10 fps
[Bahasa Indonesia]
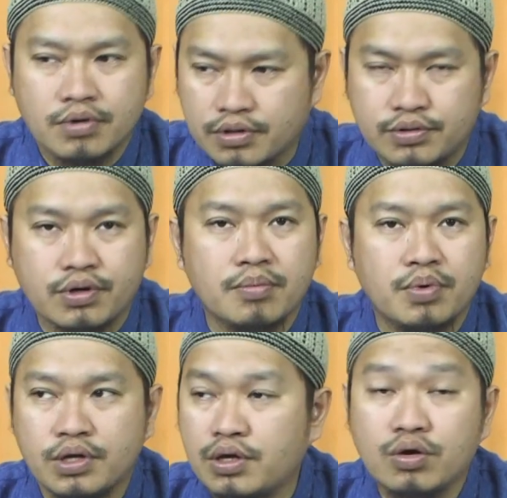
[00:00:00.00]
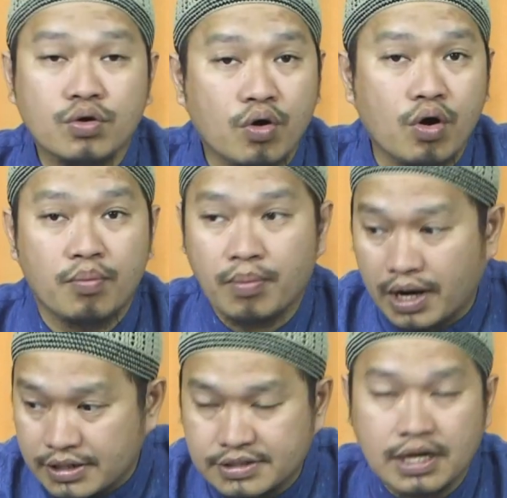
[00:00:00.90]
Ketika beli kok
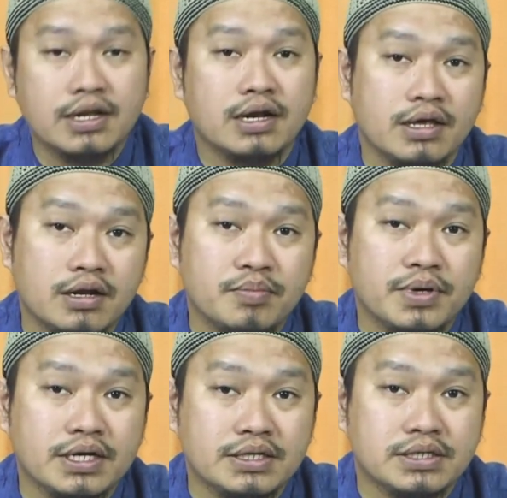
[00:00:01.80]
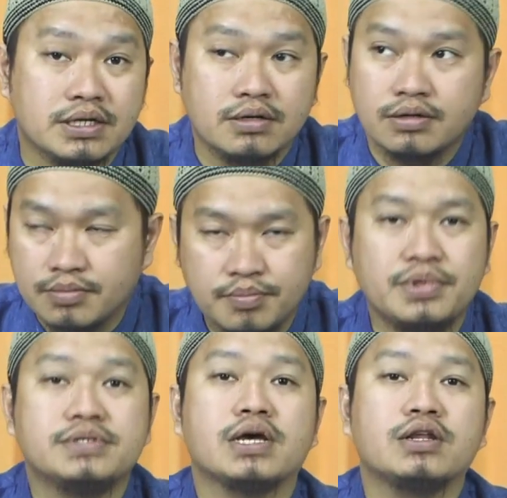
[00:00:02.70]
malah standarnya lebih kecil.
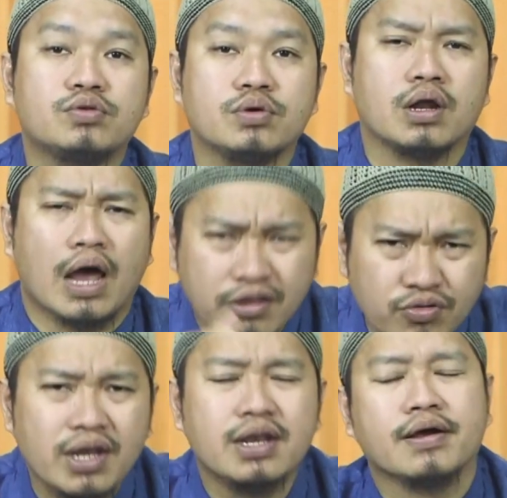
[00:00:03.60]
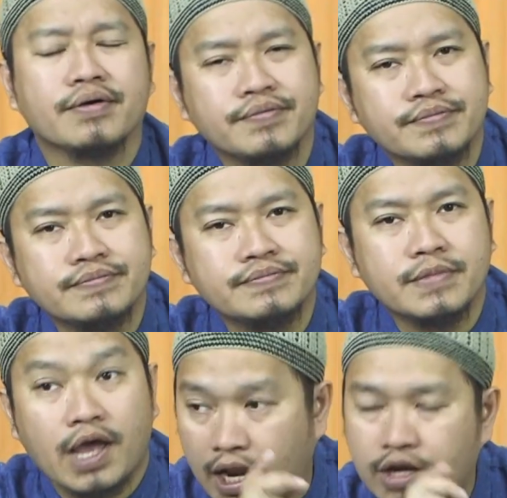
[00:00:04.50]
Bisa ditukar. Nah, itu enak.
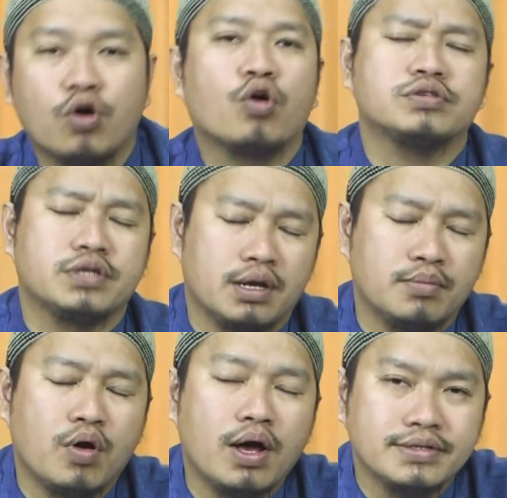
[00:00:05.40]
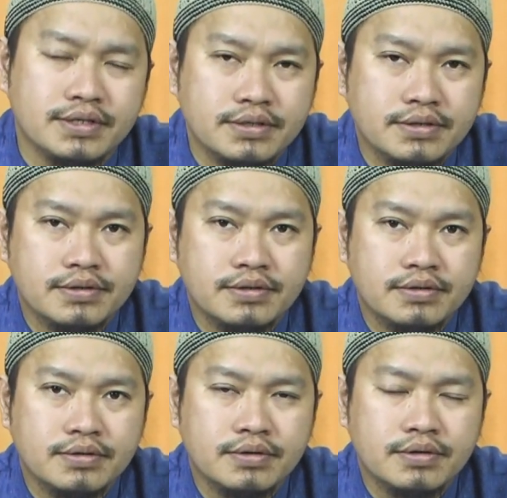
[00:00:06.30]
Kalah di ongkos kirim doang sih.
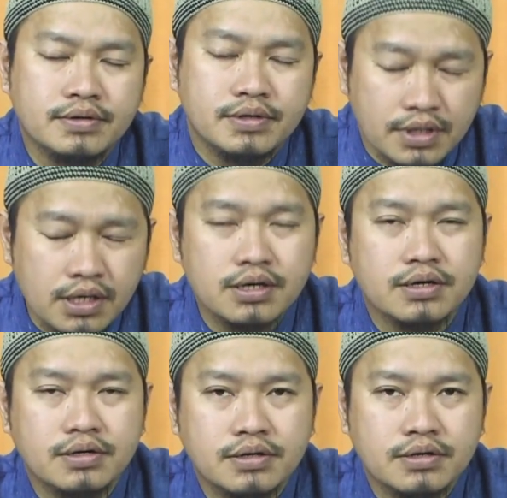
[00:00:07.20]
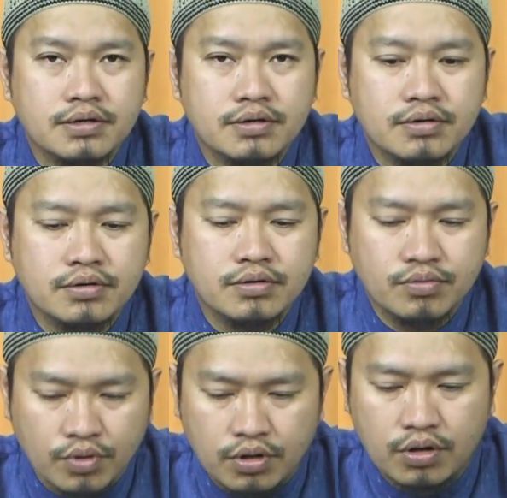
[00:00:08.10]
Ya.
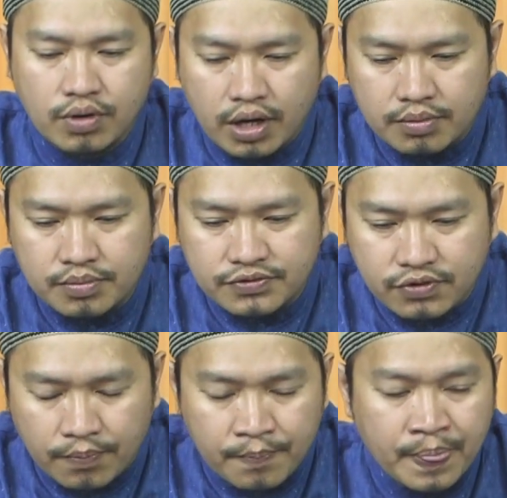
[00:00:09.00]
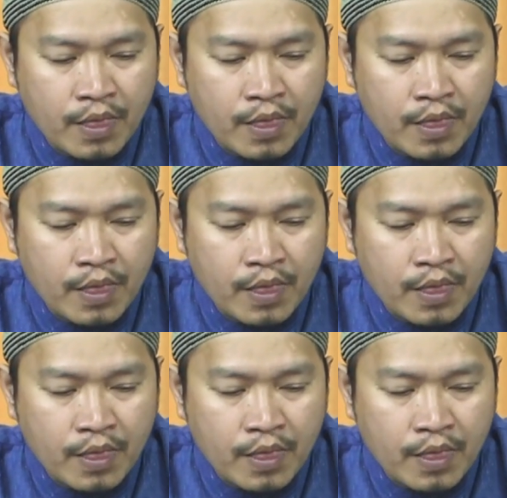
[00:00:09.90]
Wallahu alam bisa.